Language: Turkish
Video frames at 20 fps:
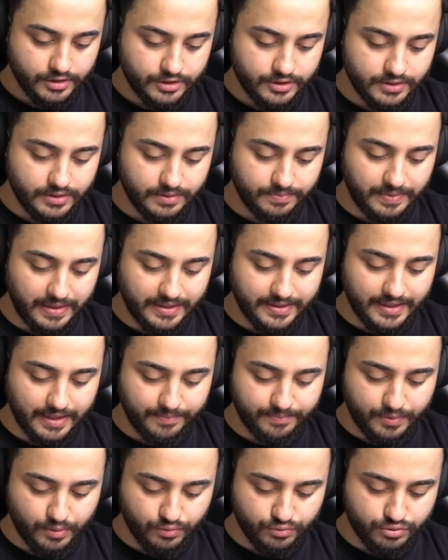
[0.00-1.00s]
Şimdi
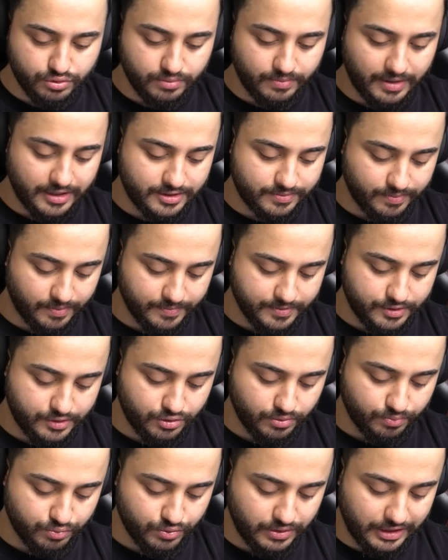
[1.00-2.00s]
benden bir oturum açmamı
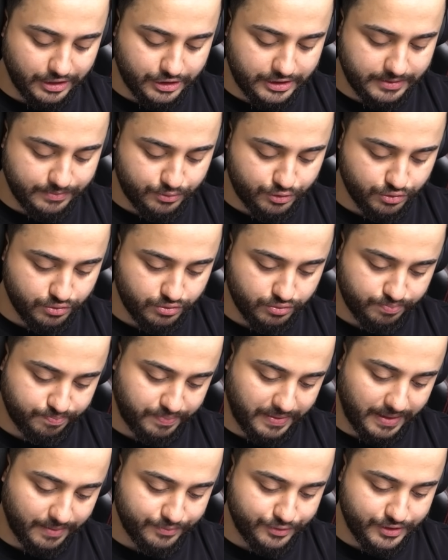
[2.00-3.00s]
istiyor. Bunu açayım çünkü çünkü
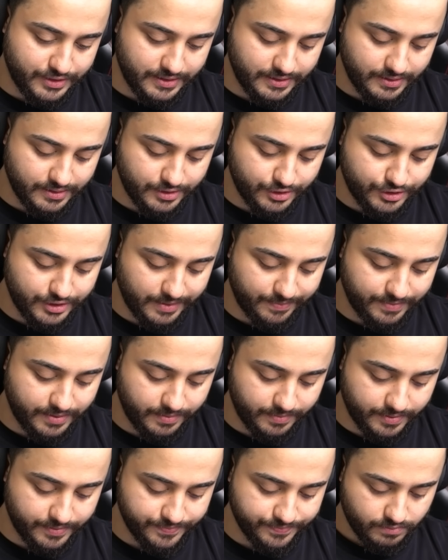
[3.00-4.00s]
PUBG'yi indireceğim
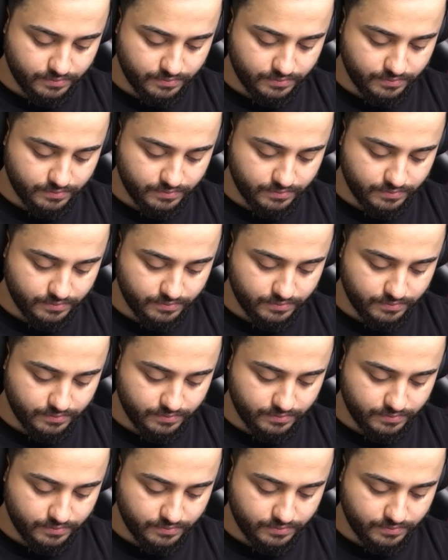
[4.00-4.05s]
değil mi?